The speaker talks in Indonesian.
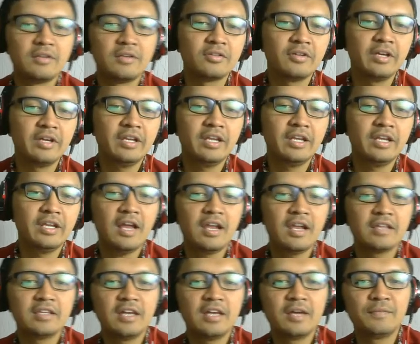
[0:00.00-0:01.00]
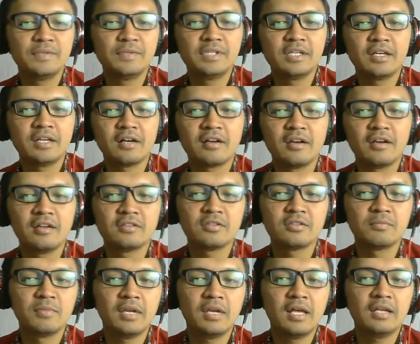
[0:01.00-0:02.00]
Contoh ini ya, latihan fisika
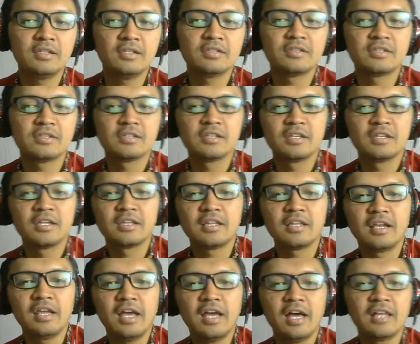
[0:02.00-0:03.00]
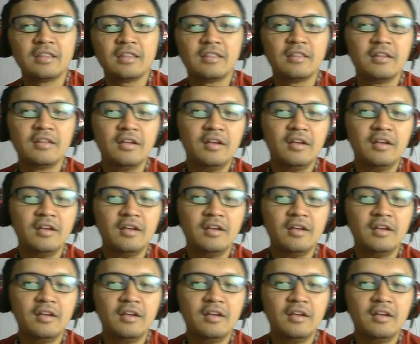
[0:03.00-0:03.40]
kelas 11. Kita lihat.